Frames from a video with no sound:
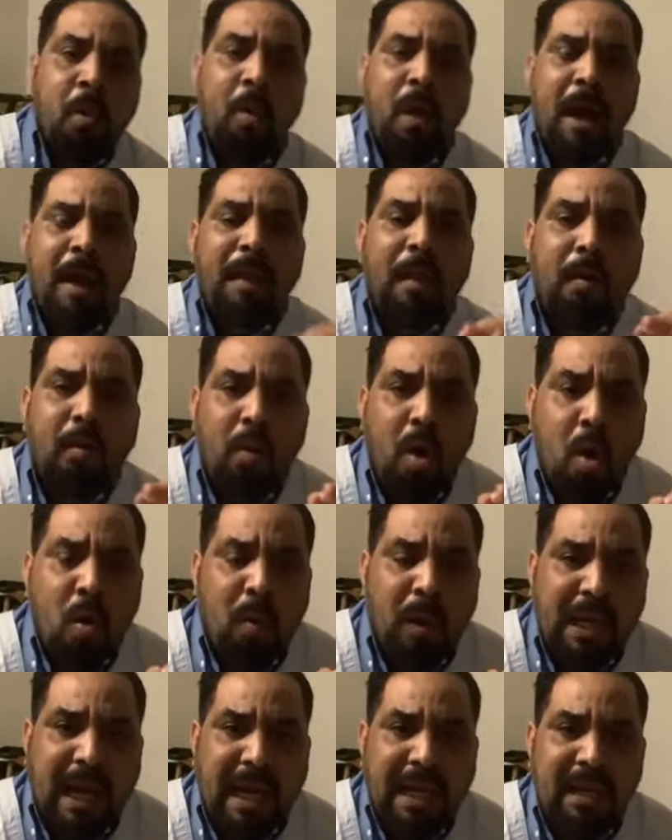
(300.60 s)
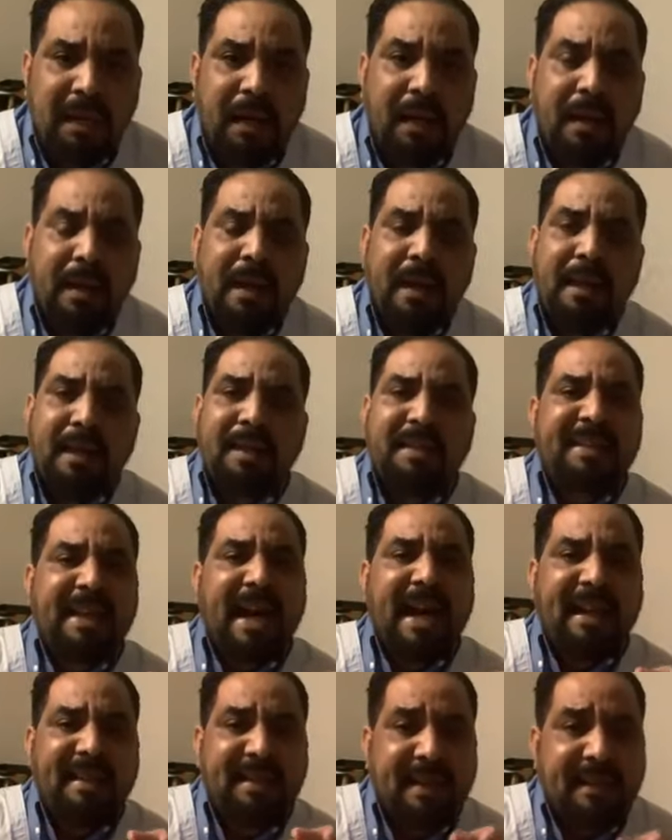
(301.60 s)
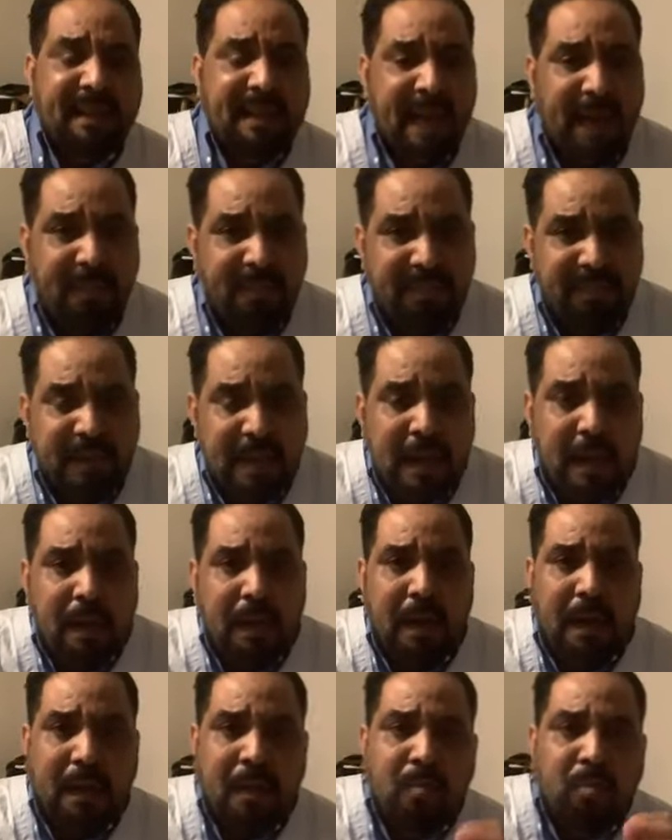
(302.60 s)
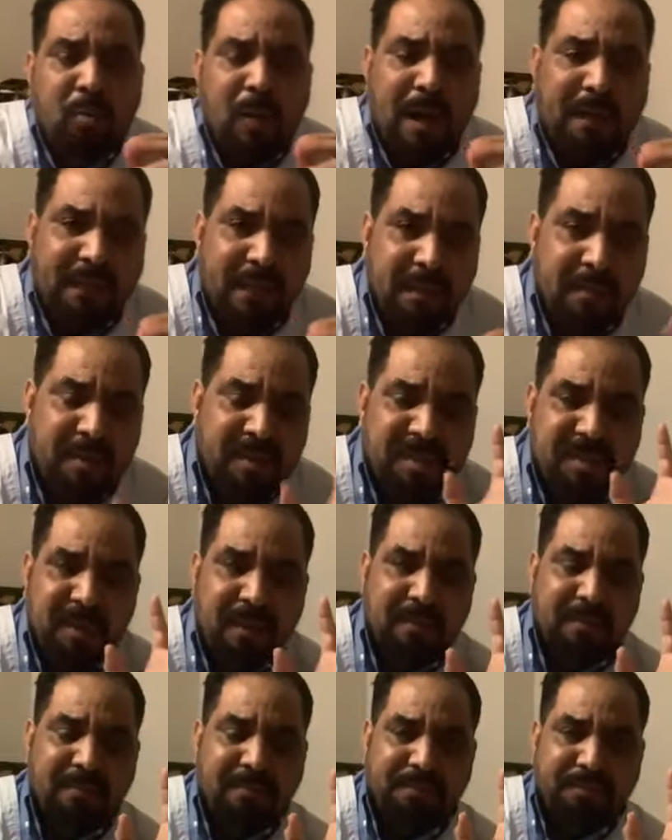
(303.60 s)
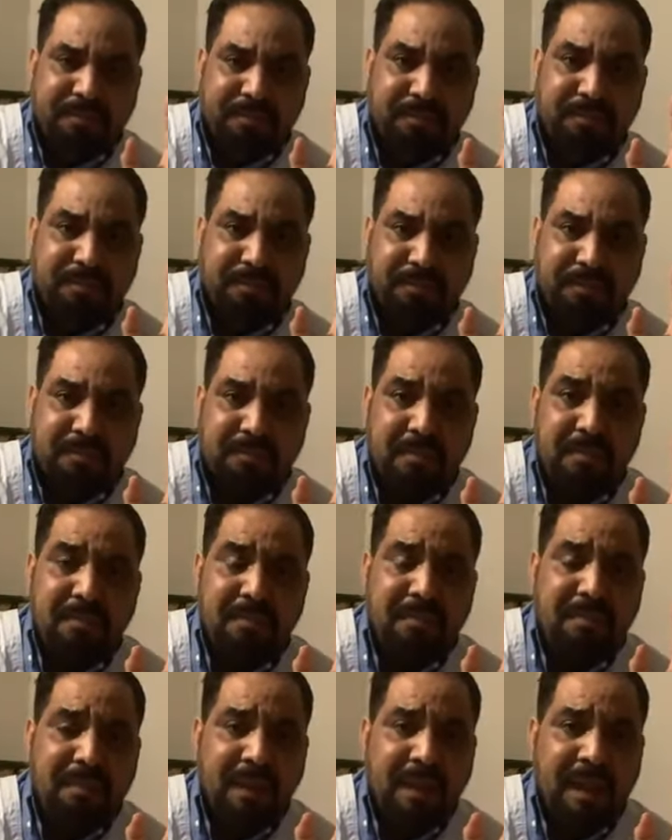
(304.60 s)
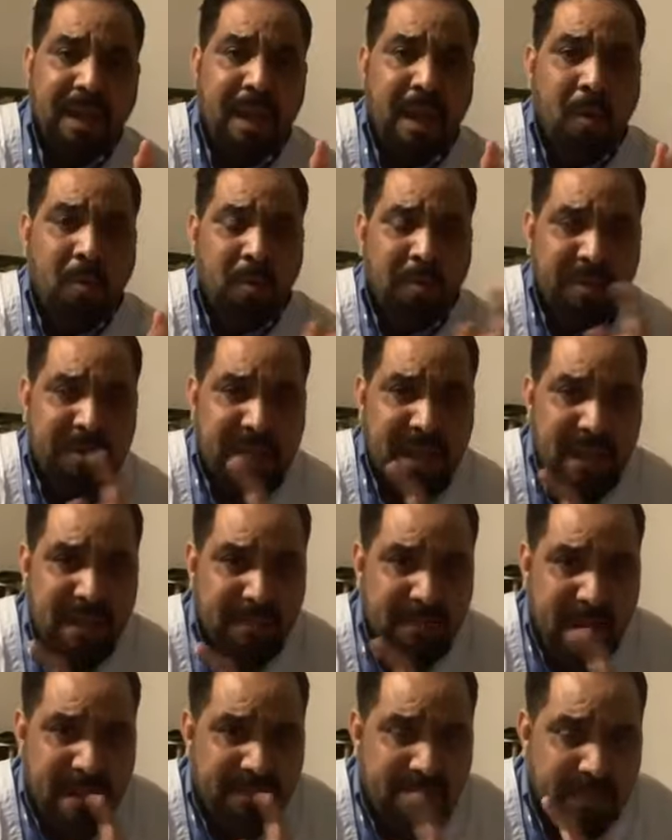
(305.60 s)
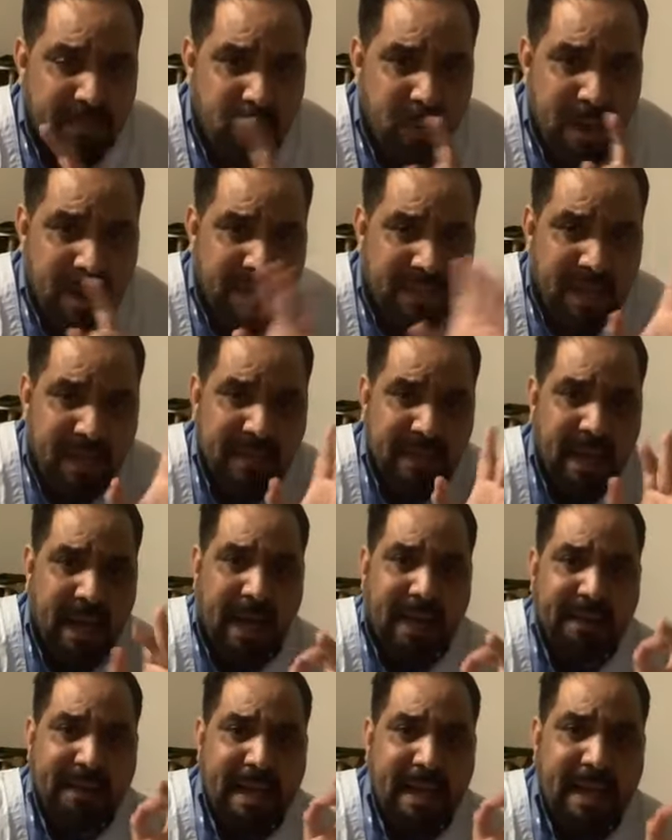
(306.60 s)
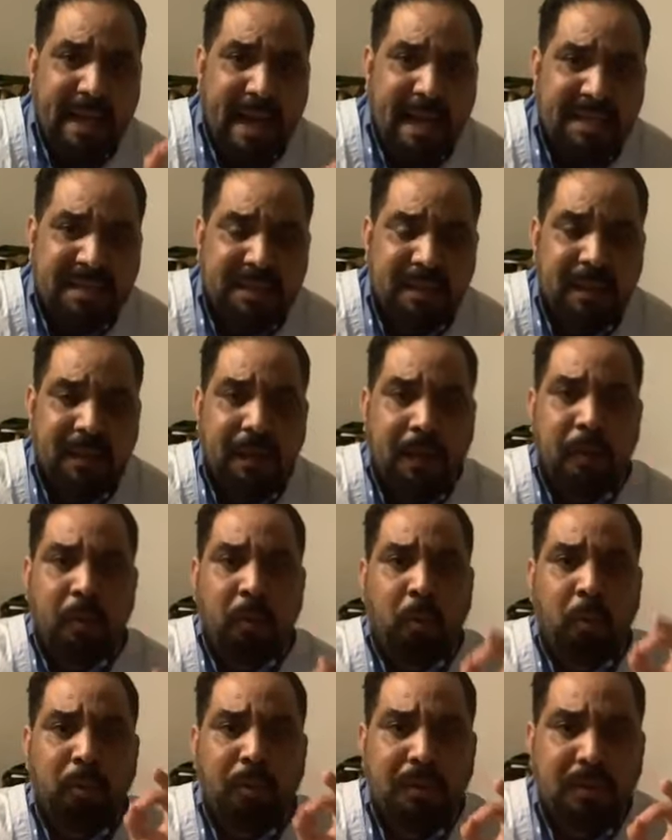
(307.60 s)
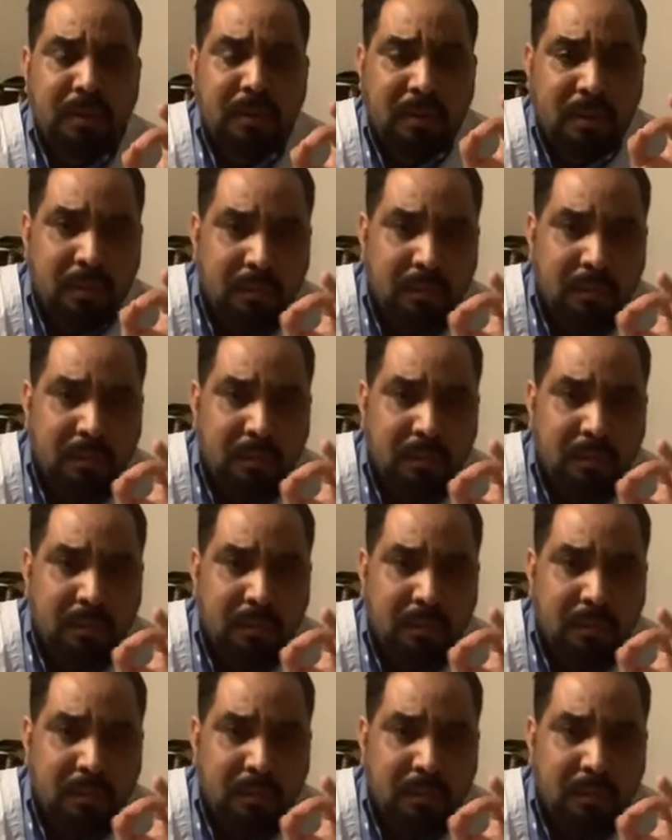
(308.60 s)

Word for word: وهذا هو هو اللي خلى الاسعار تطلع على المواطن البسيط وبالتالي ما فهم روايه ثانيه حد قال عكسه يعود